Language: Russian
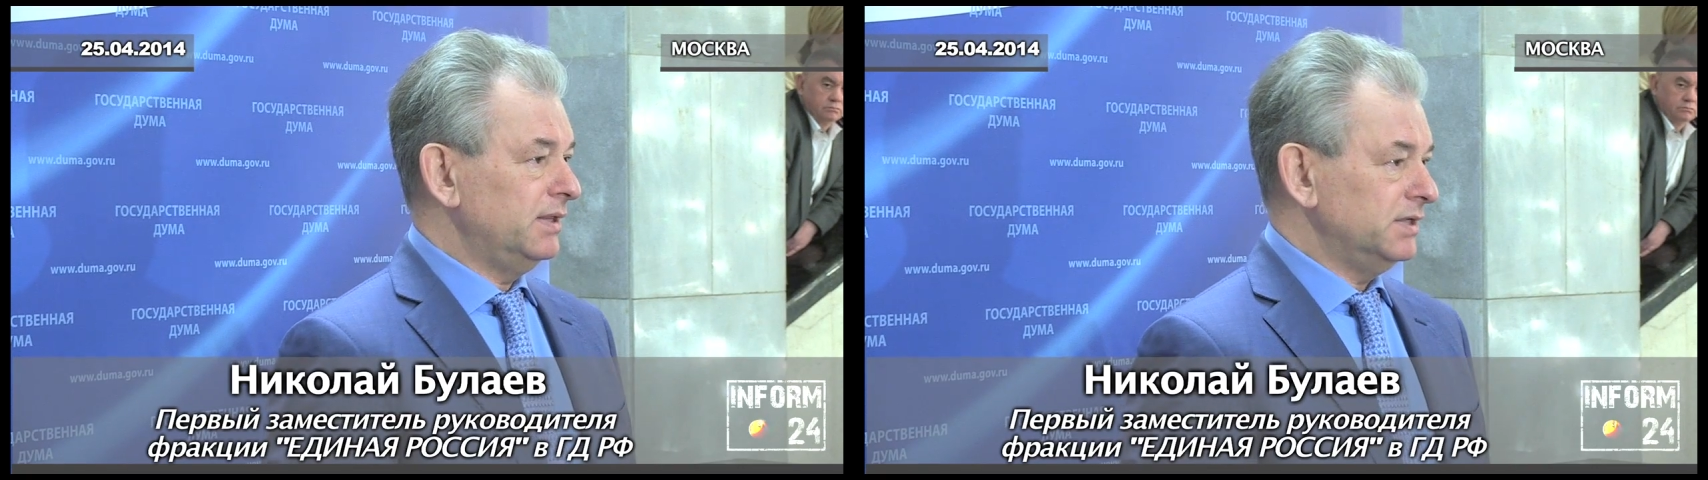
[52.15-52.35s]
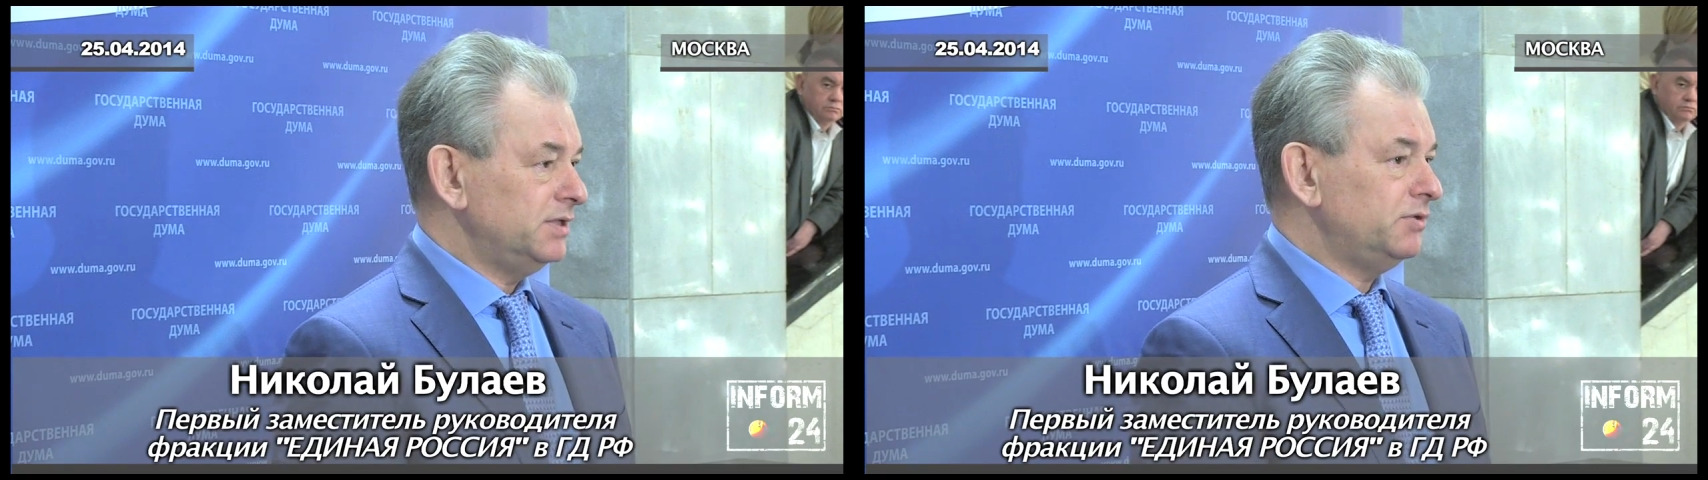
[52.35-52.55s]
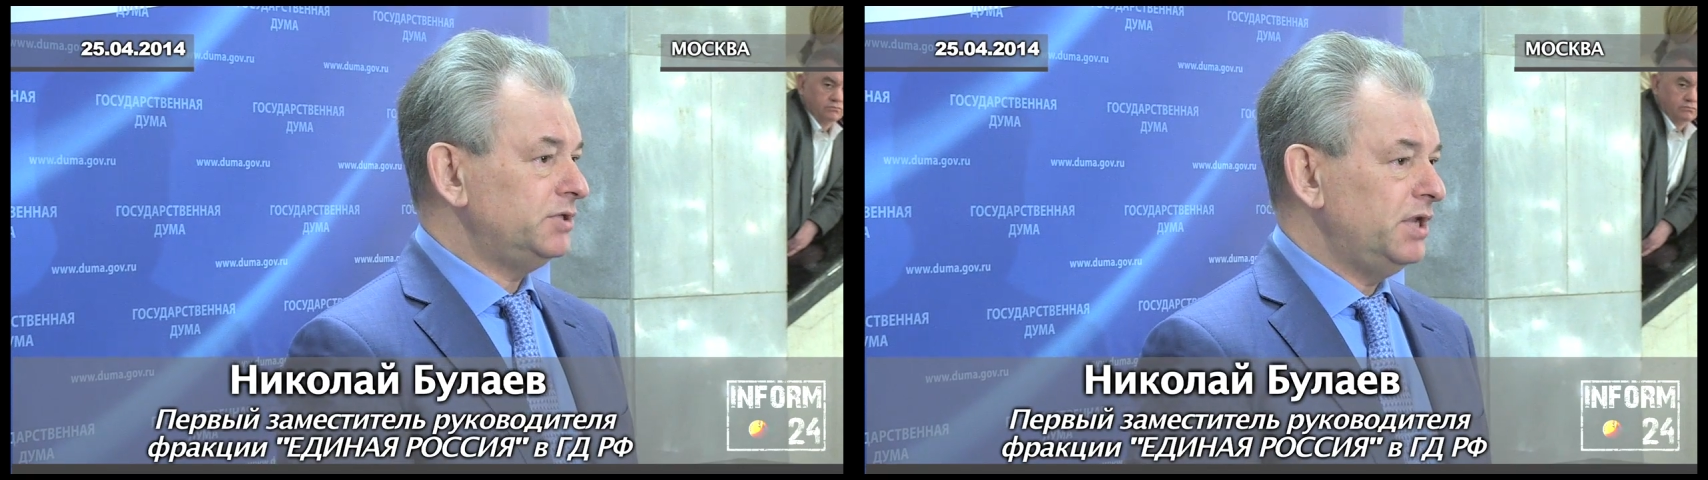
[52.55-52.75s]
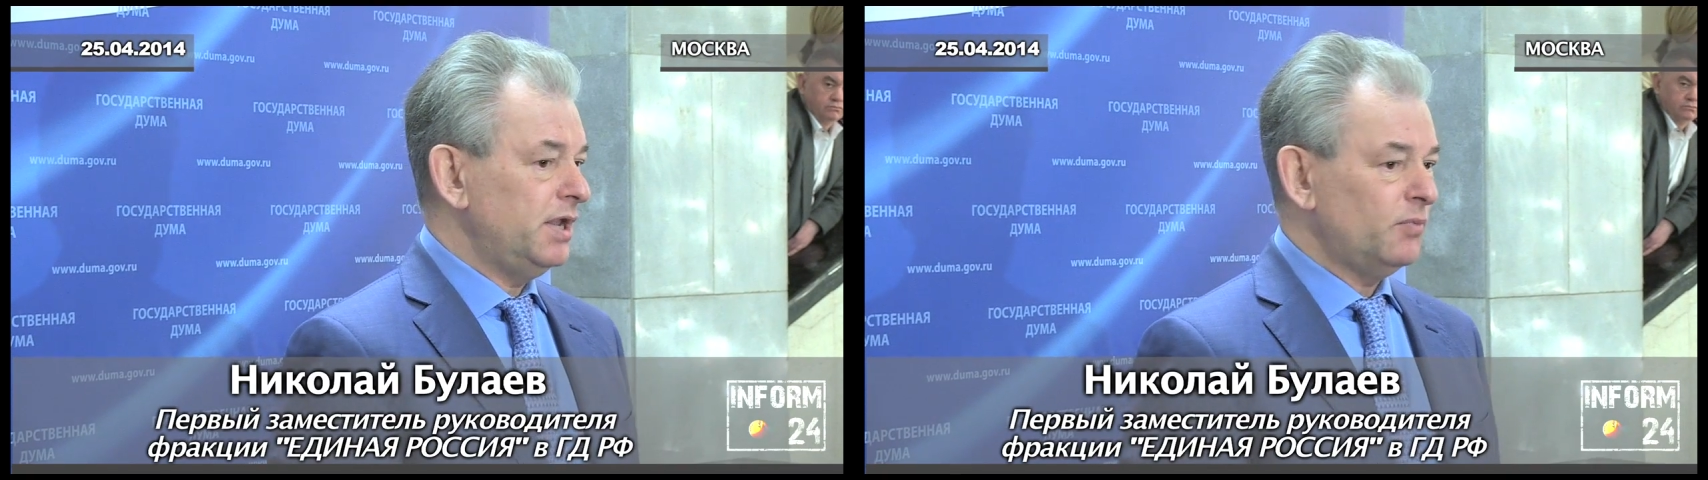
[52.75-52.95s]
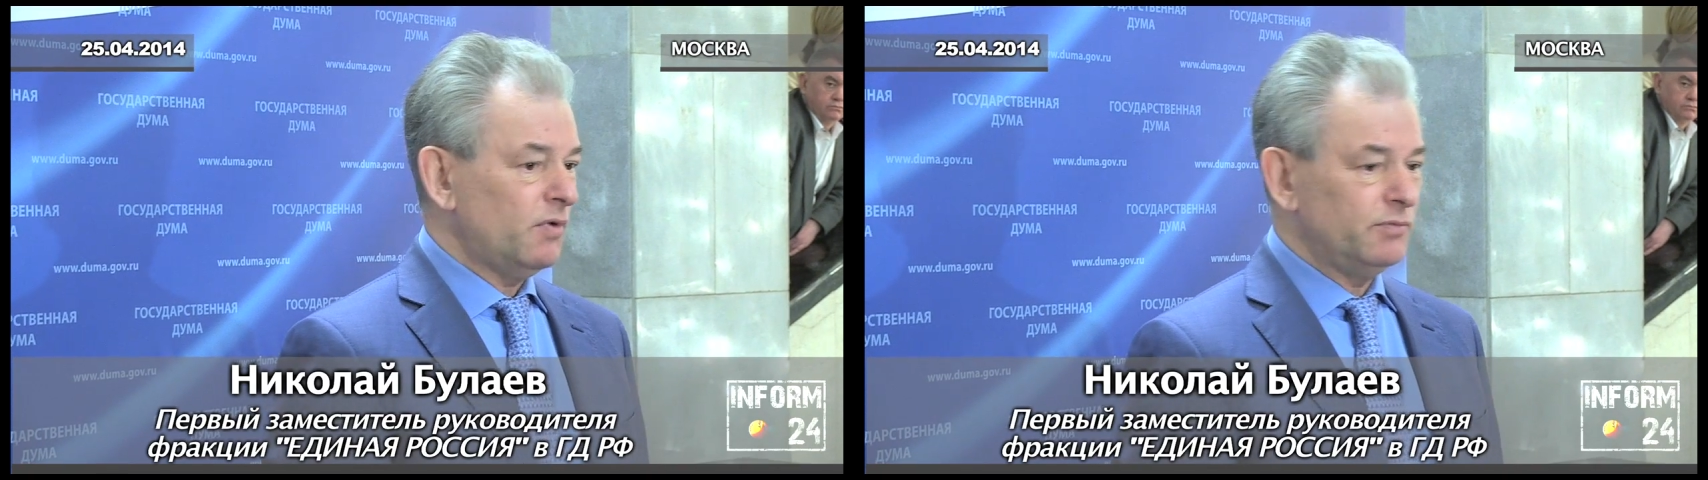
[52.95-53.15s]
На следующий
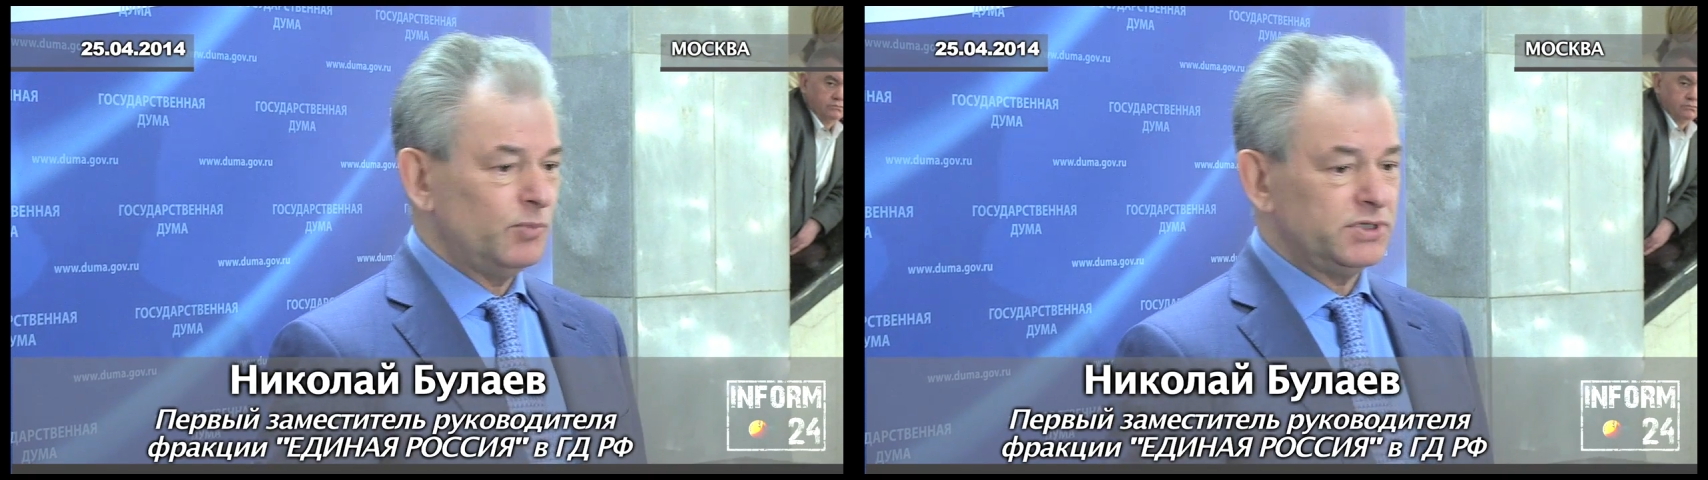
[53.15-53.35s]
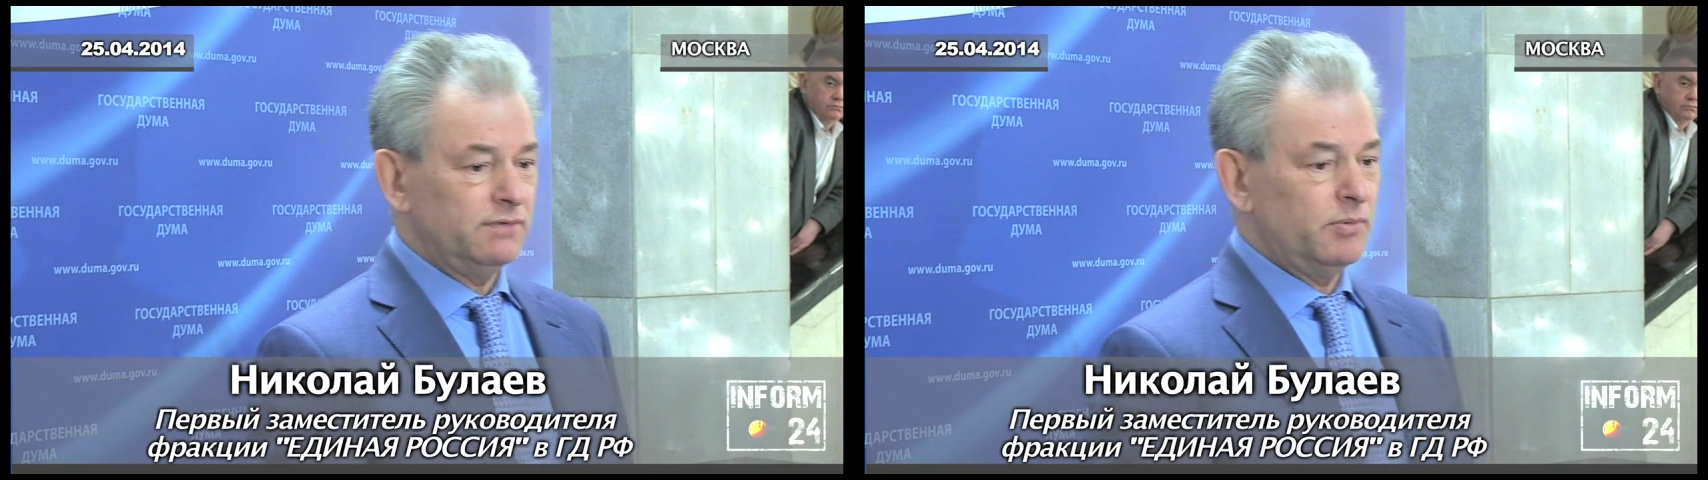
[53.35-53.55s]
день после